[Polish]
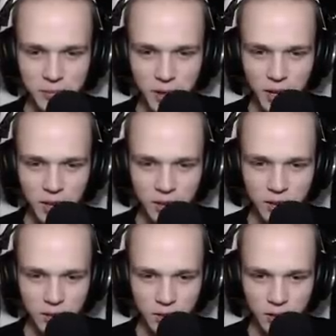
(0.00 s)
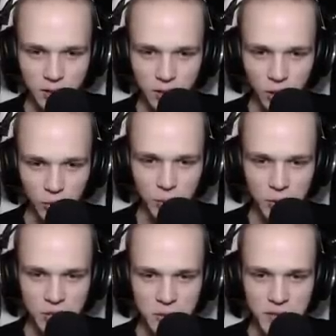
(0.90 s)
Ej! O,
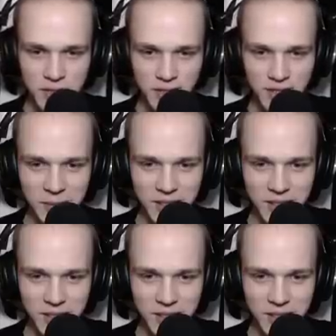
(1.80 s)
położyć mięso na nim.